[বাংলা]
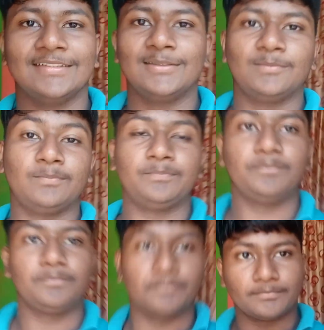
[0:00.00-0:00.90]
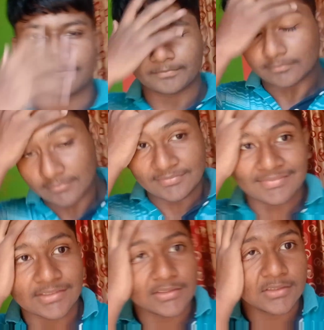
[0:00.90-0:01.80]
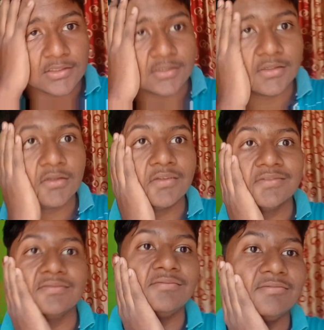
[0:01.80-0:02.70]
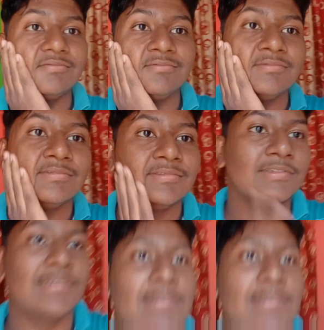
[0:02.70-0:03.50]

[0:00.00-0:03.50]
আসো সকাল সকাল আমি বেলের শরবত বানাইছি তো